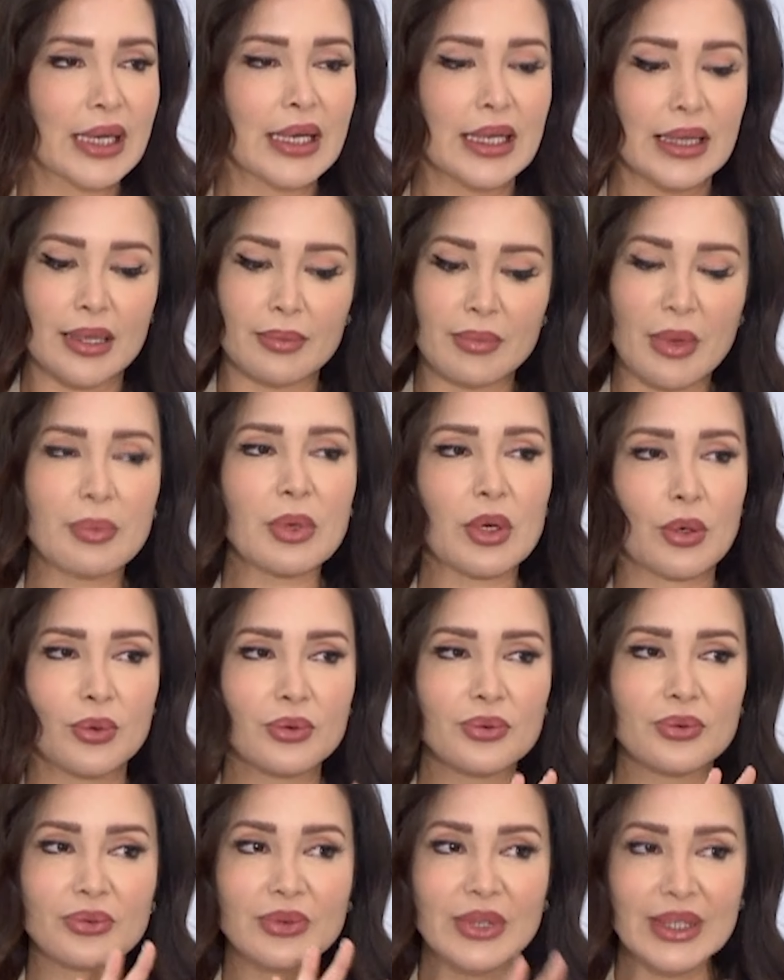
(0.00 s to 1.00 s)
لما بيكون
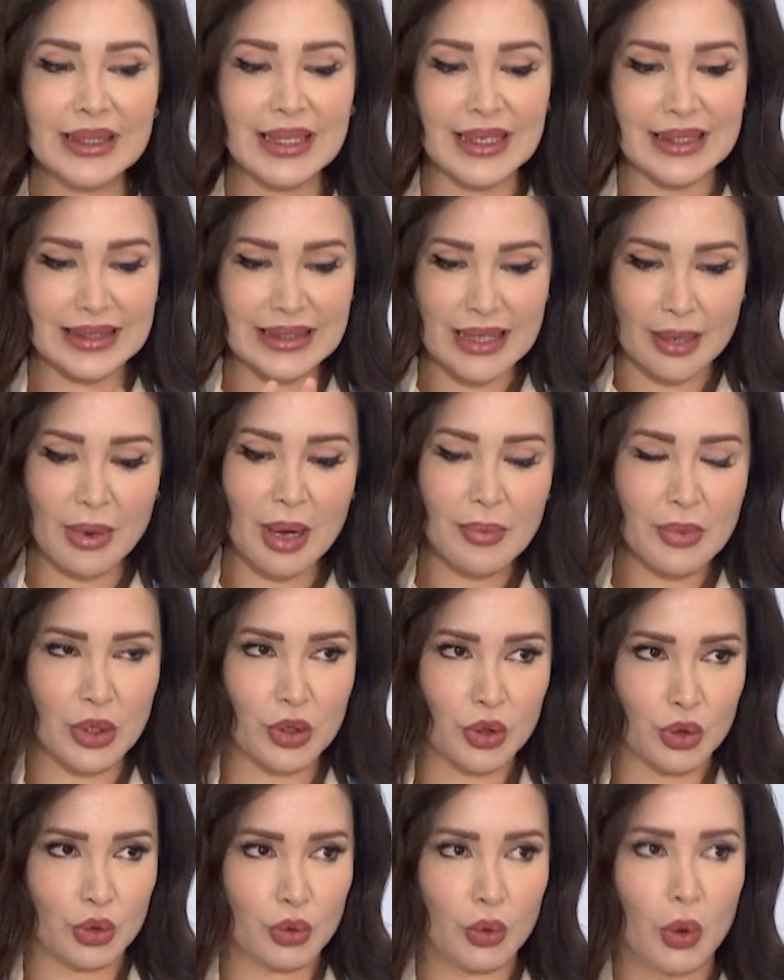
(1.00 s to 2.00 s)
فعلا سبب
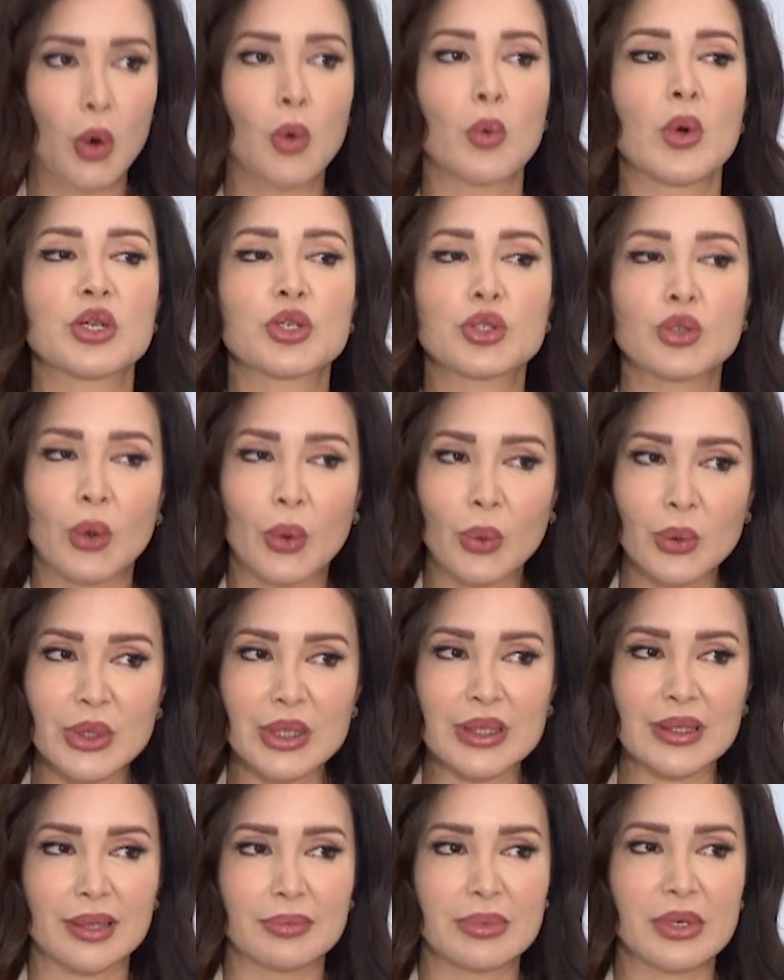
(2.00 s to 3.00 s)
الرجوع هو
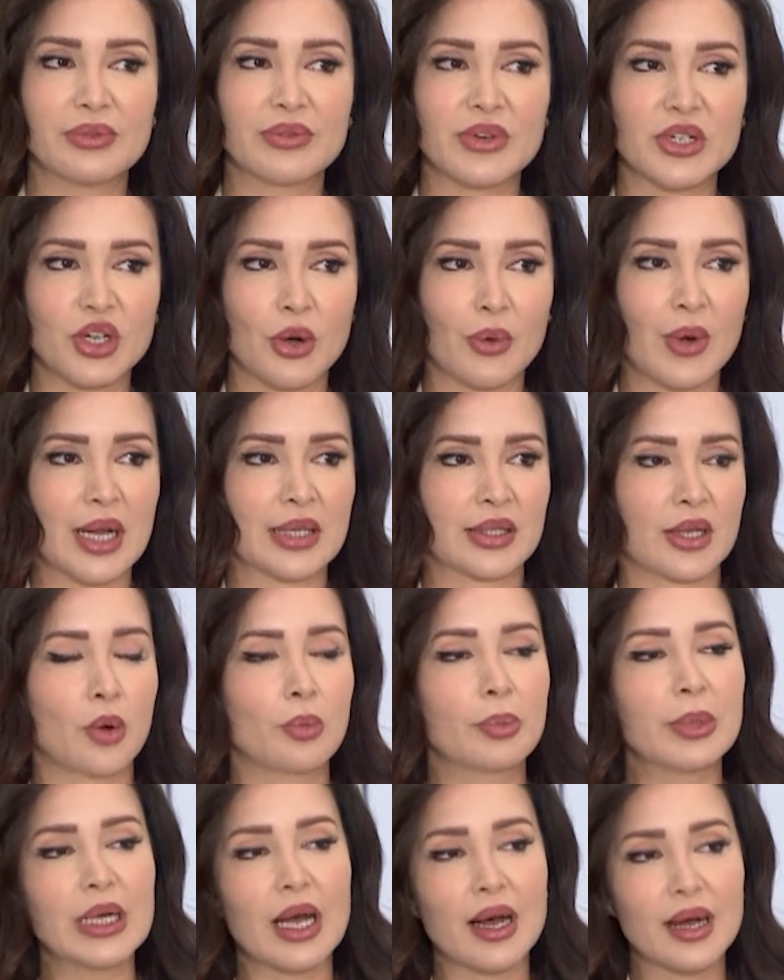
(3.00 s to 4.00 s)
شعورنا بالفجوات او
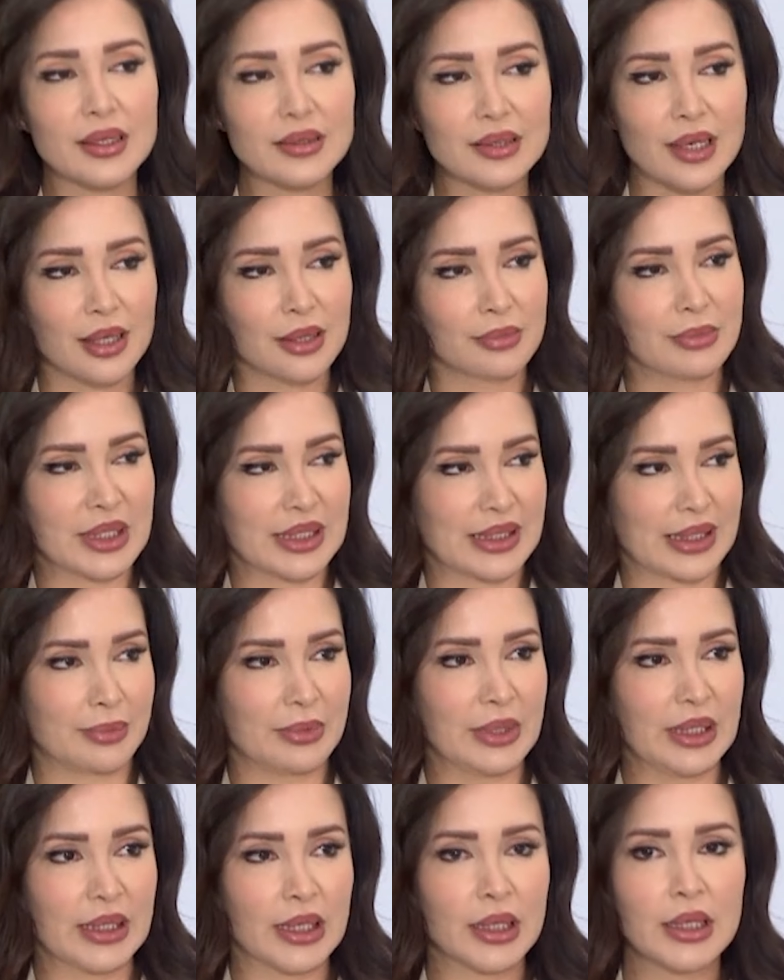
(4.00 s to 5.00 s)
بالاخطاء
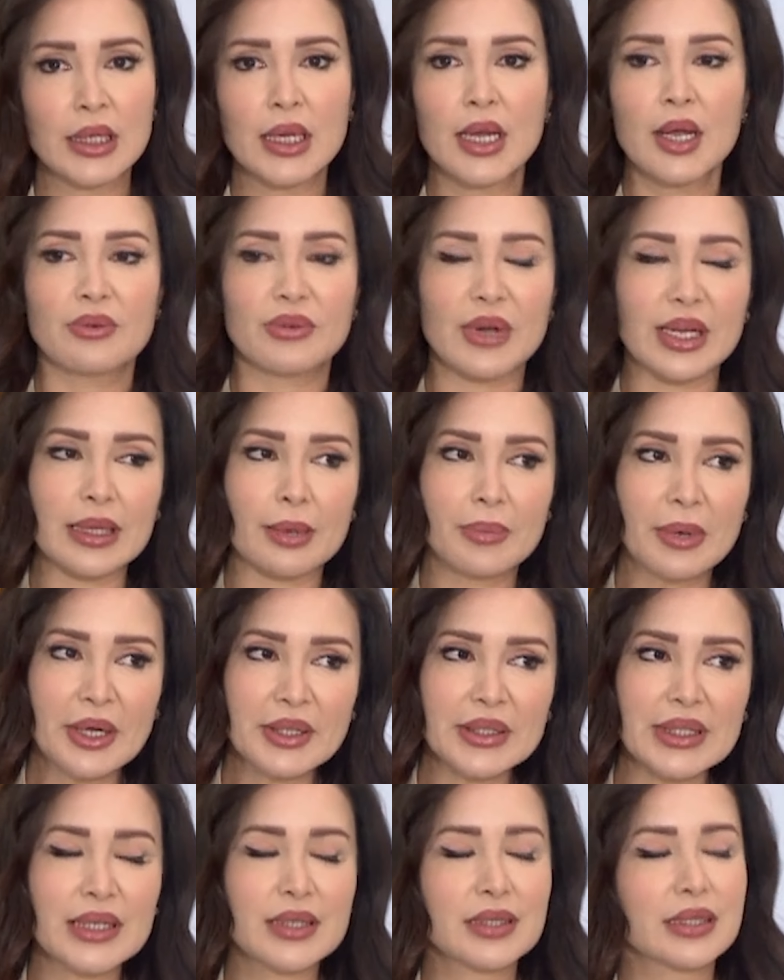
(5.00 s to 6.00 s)
المرتكبينها فانا بحط
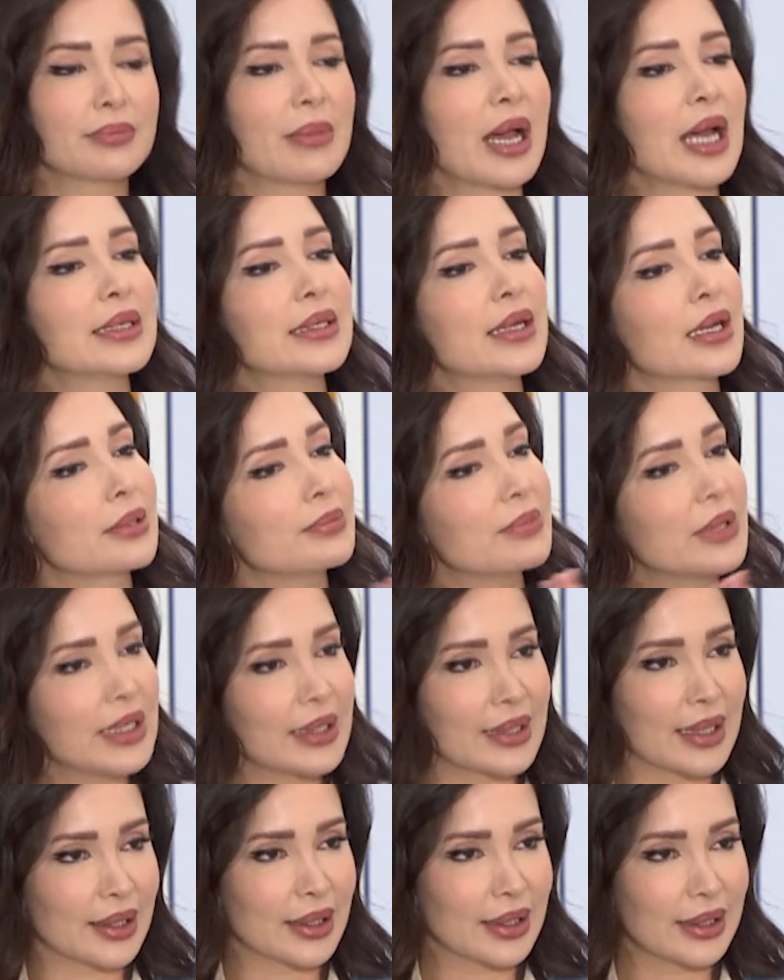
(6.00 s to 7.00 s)
احتماليه
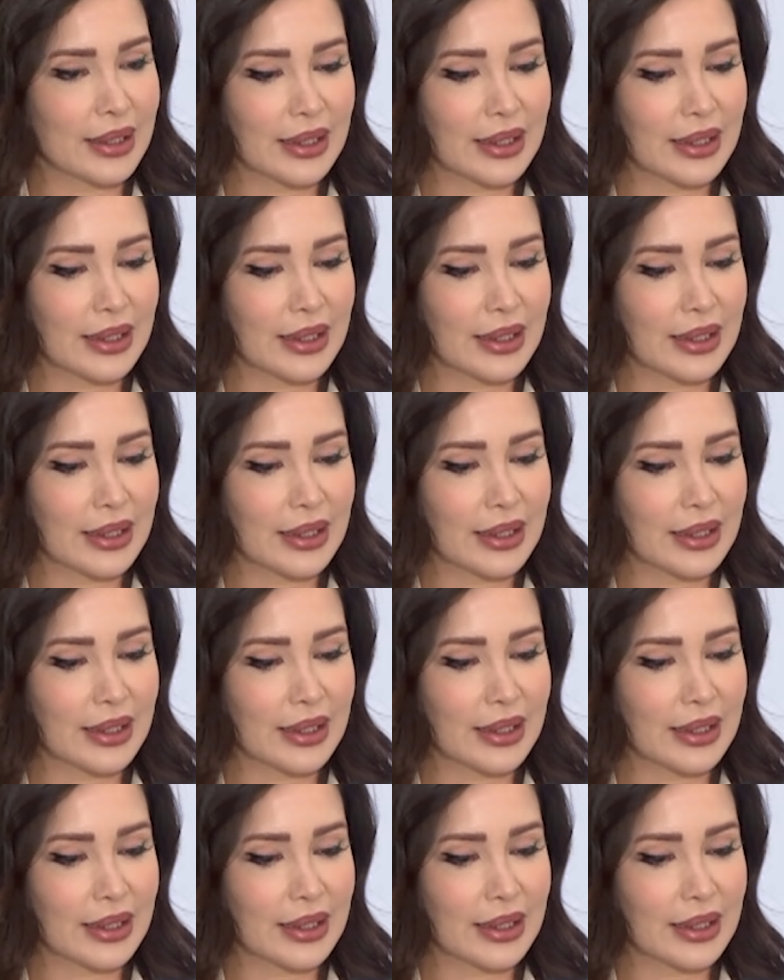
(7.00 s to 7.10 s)
كبيره